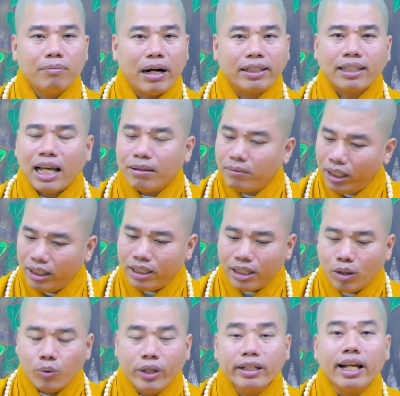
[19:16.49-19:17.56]
bản thân mình
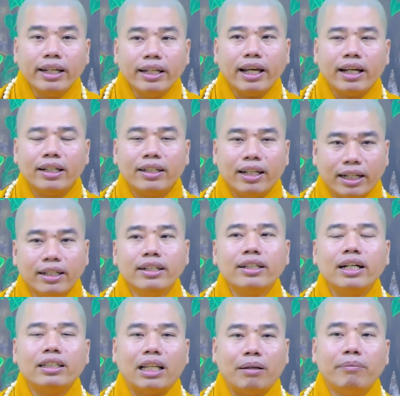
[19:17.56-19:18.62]
là quyết định nè là
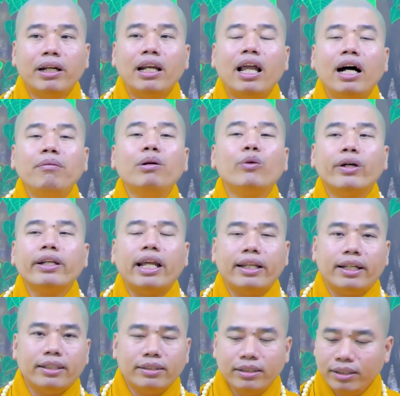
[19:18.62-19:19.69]
được rồi tại mình lớn mình quyết
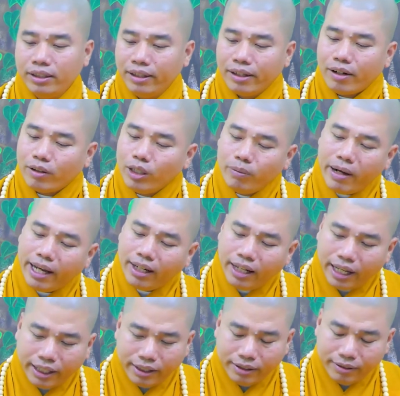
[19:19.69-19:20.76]
định rồi còn đứa
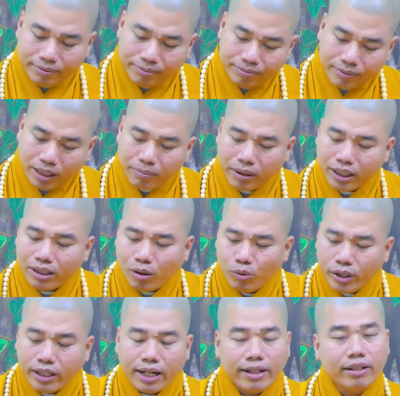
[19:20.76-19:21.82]
bé này thì mình
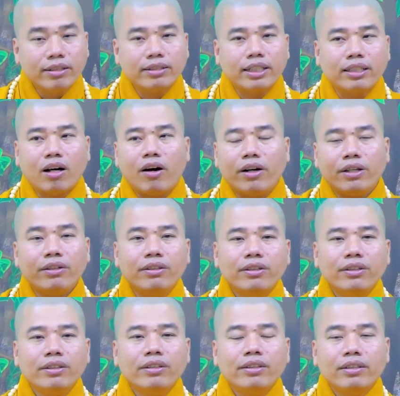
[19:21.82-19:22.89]
không quyết định được thì thôi
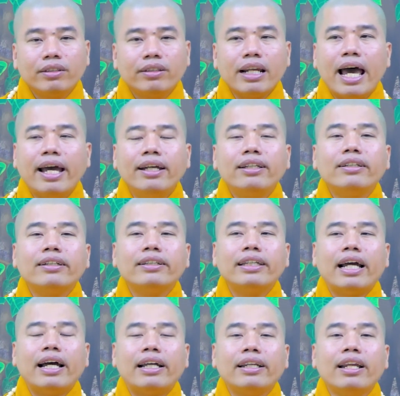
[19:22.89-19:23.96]
để cho
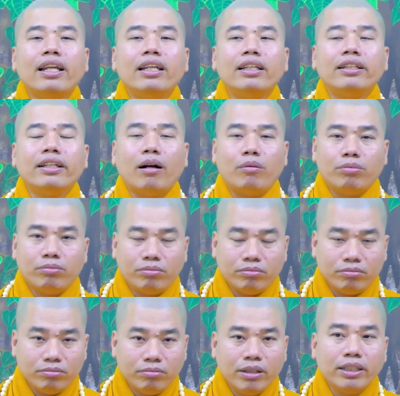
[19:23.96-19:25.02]
gia đình chồng
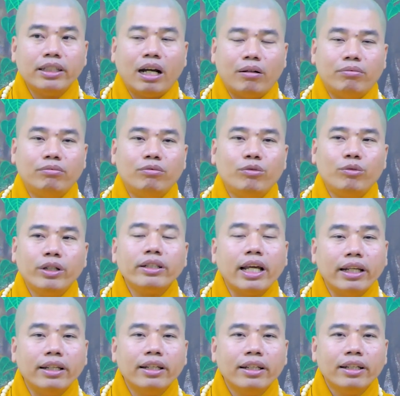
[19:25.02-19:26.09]
bên chồng quyết
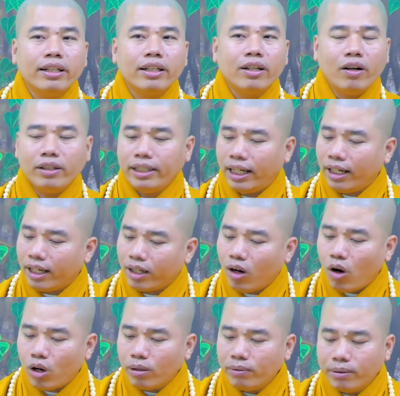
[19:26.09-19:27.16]
định nó vẫn là
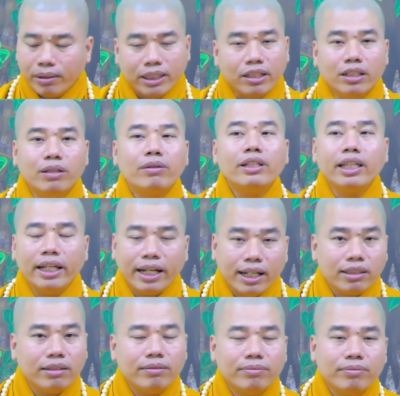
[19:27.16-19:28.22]
con của mình bình thường không có gì
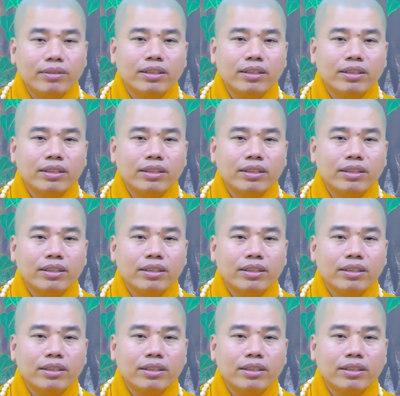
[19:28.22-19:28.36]
hết